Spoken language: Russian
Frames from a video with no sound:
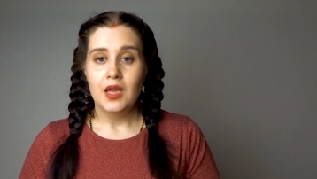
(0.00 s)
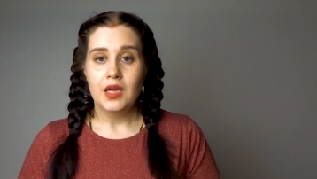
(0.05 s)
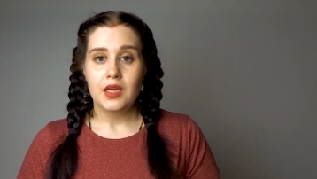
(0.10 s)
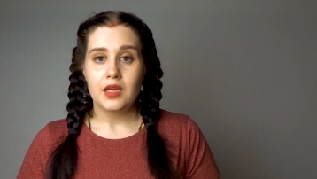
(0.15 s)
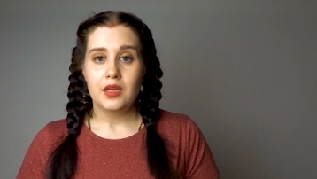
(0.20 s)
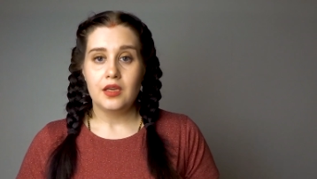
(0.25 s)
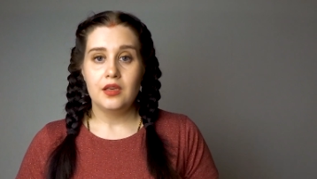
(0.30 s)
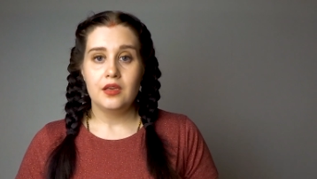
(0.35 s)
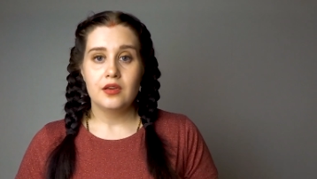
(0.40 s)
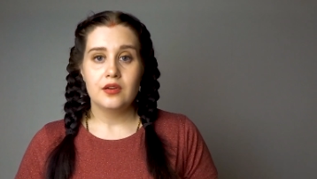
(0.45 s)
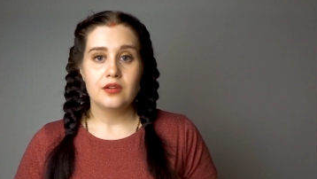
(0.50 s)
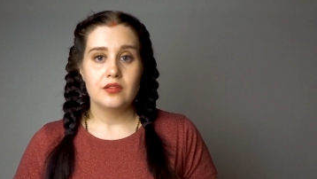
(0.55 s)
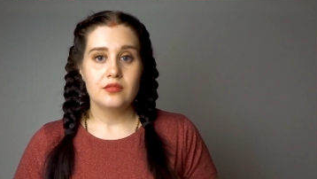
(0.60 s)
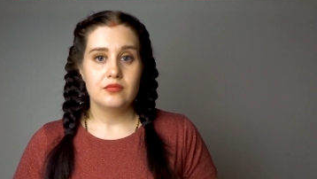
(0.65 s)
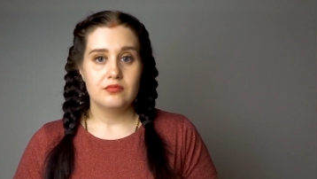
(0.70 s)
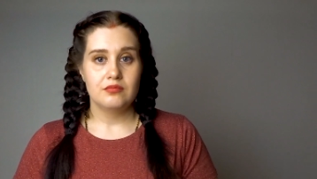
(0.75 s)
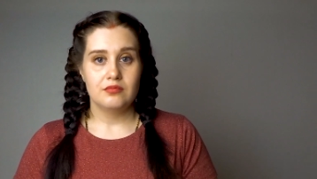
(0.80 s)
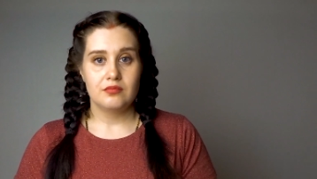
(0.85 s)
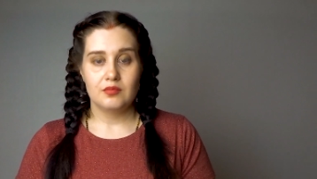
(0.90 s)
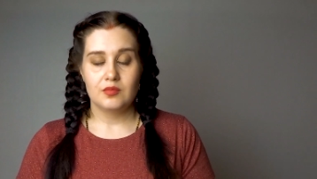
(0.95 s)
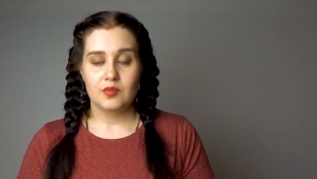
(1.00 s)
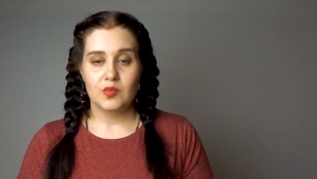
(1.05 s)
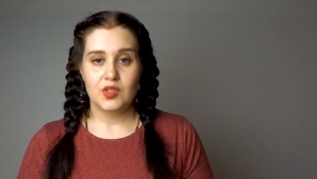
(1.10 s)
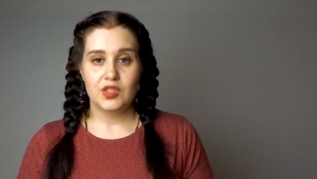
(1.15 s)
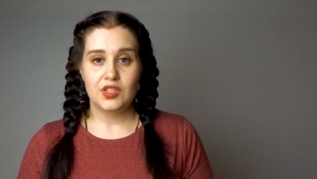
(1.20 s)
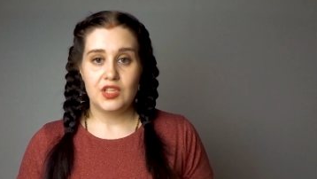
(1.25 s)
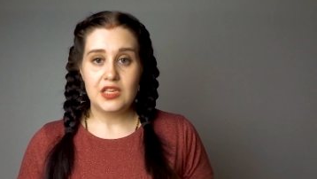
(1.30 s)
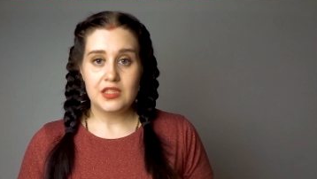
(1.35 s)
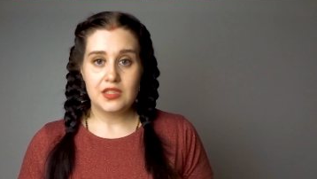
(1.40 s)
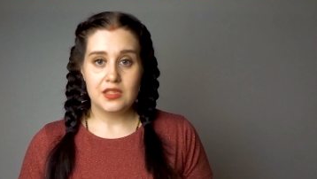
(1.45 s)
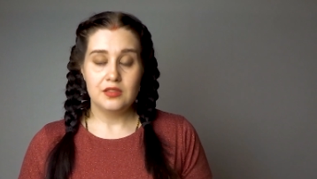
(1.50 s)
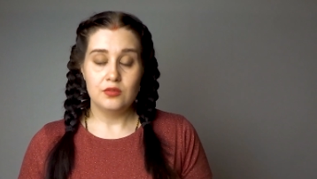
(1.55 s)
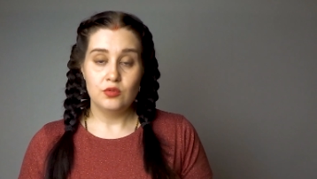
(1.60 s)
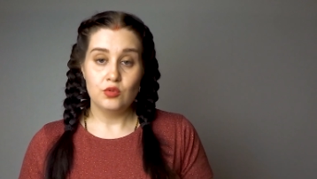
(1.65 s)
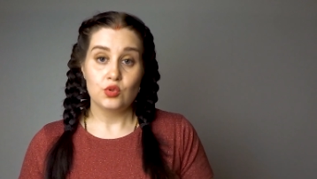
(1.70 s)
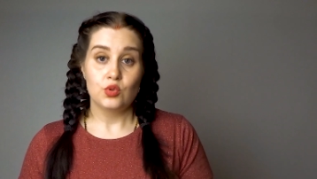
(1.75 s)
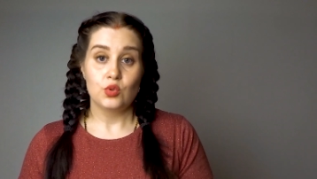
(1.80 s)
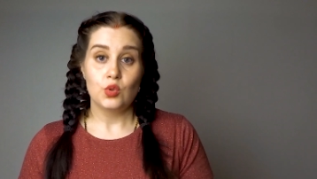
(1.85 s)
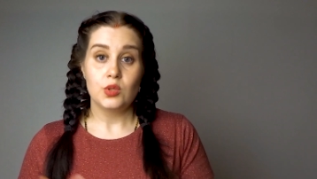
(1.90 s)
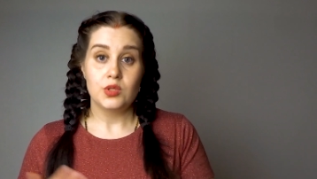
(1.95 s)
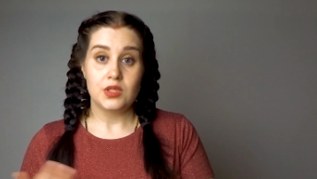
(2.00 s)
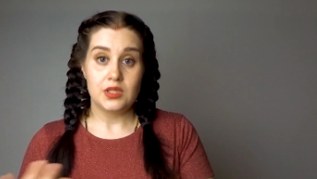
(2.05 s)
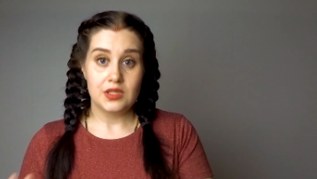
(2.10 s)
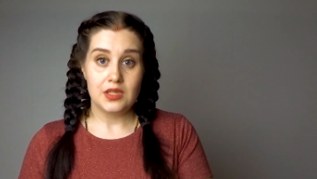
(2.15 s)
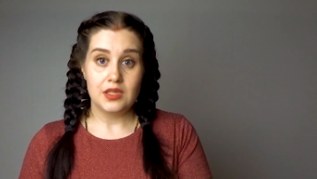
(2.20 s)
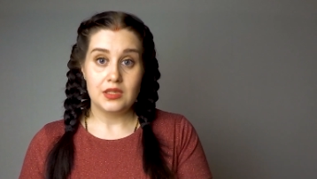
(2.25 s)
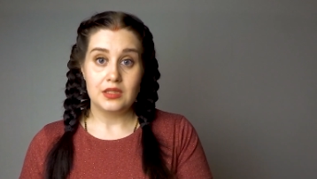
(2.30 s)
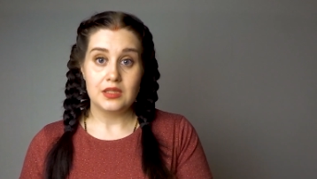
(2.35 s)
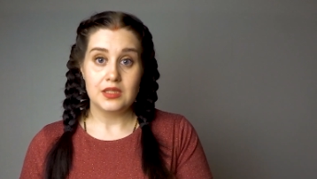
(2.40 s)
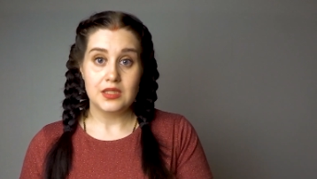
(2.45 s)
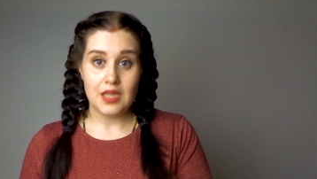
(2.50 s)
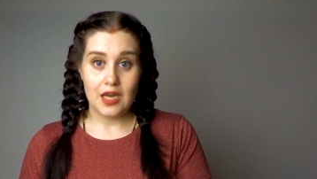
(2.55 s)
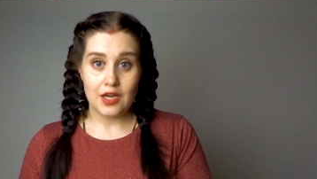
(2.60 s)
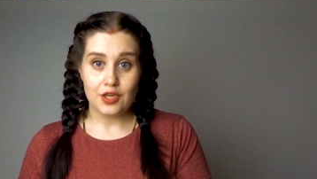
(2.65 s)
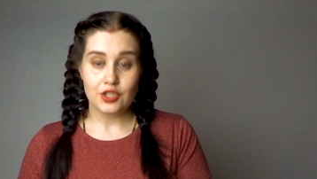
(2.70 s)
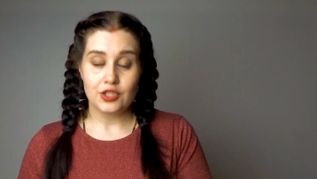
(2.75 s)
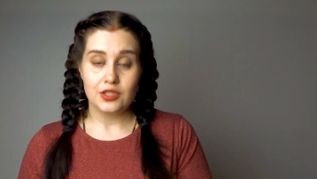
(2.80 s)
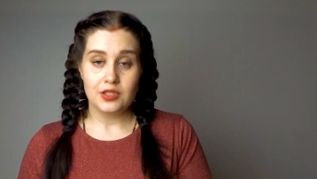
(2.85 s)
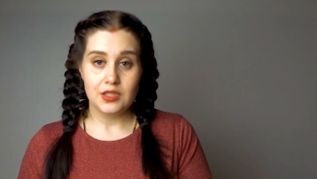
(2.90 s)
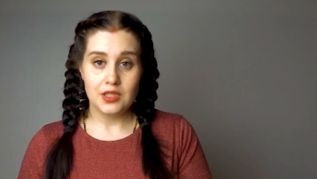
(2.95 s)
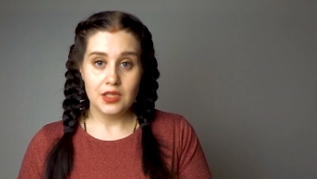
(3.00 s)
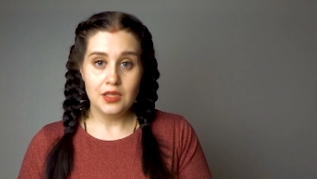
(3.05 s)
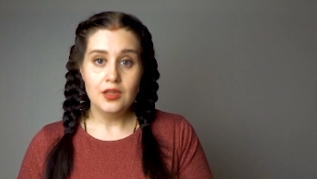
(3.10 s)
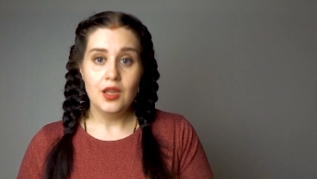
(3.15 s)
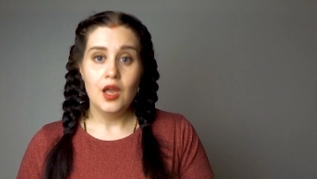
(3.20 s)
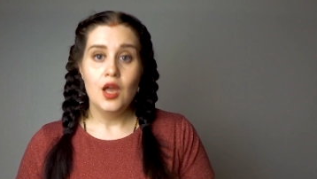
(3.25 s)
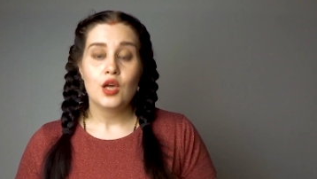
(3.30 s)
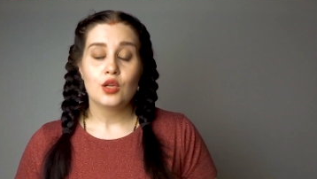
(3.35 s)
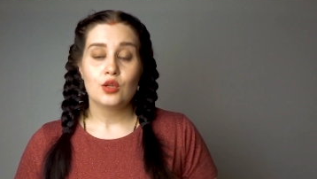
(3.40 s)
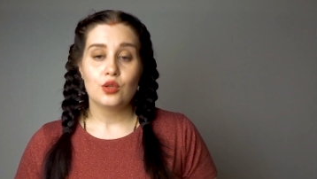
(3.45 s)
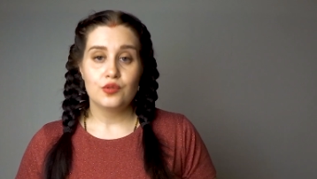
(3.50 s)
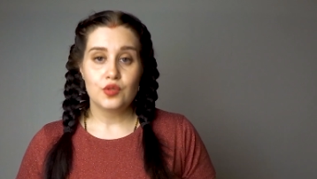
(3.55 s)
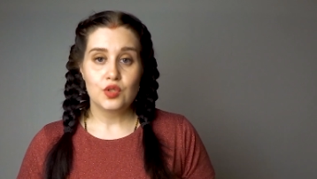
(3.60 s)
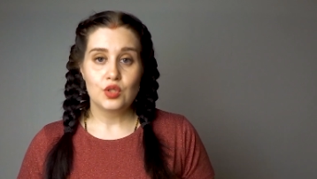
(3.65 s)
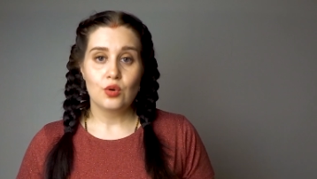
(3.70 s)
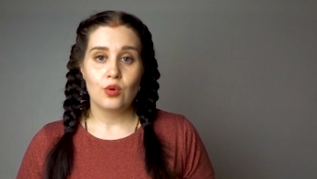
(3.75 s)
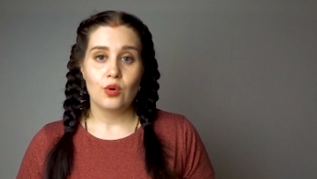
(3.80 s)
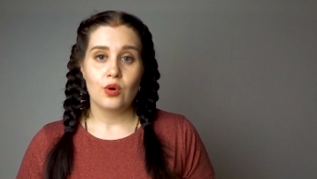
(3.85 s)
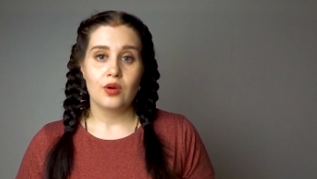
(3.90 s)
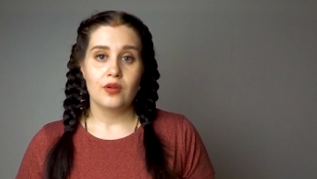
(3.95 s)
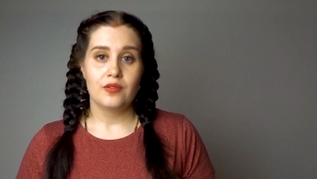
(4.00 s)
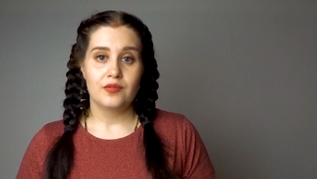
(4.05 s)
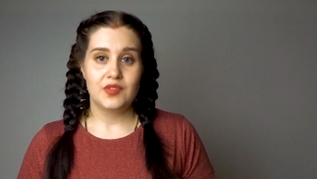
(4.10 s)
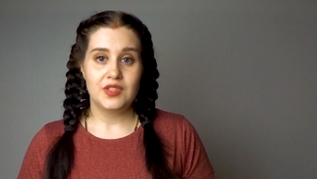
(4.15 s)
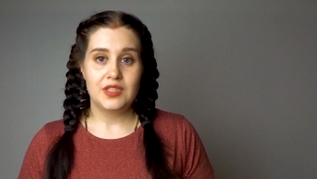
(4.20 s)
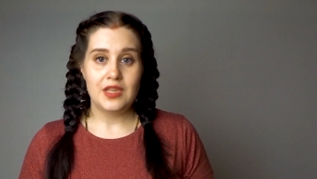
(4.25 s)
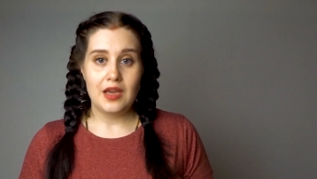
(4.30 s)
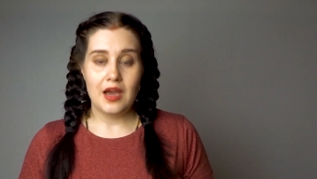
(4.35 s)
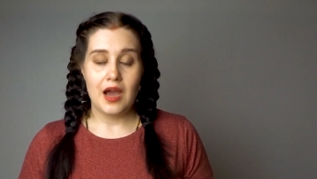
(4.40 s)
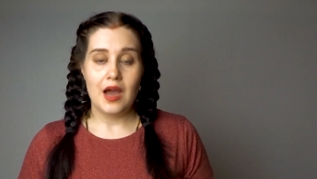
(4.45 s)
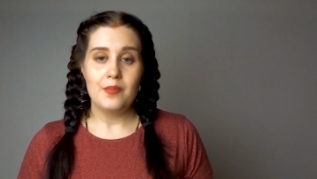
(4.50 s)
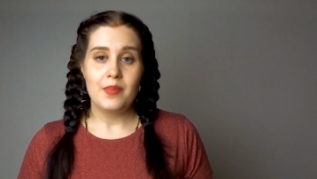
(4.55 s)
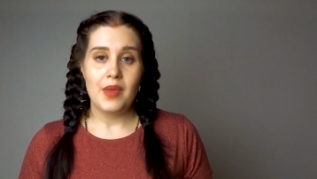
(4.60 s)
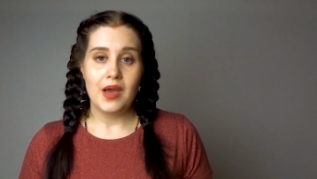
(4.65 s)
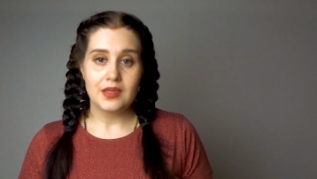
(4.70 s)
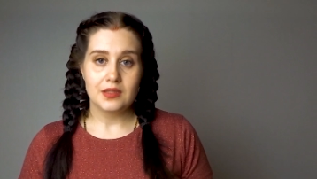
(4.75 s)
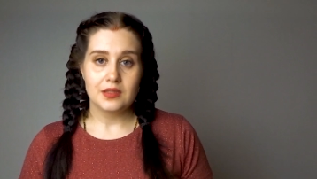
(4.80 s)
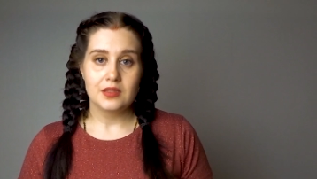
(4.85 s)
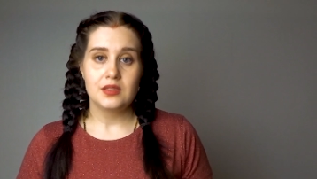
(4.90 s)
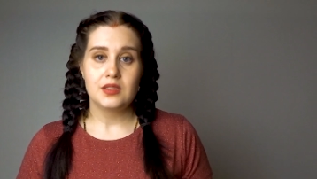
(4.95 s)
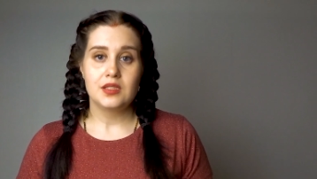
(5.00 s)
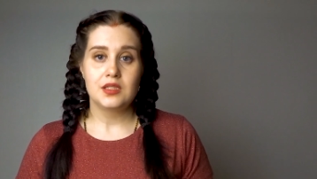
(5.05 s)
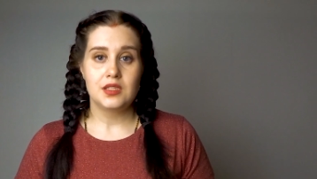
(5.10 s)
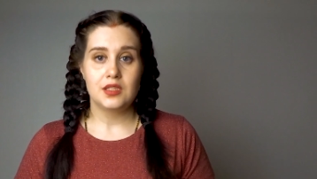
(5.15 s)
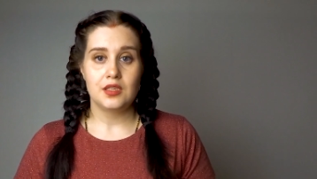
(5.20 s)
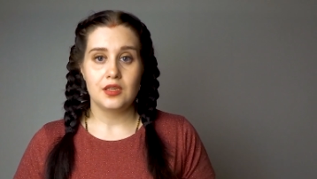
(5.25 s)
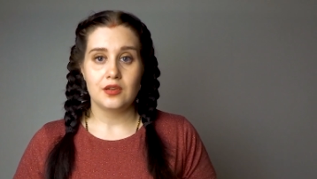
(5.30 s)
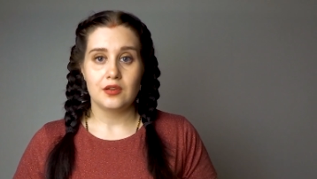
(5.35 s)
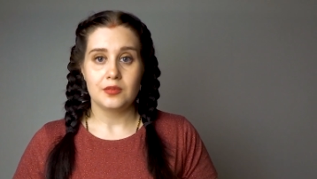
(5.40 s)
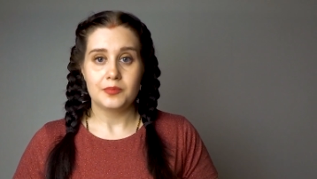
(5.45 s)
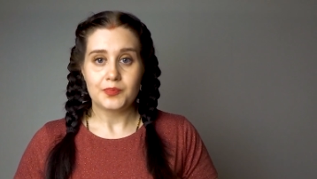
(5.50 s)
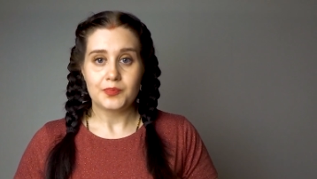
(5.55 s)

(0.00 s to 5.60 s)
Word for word: И если, ну, то есть, если это старший сын, то все, все обязанности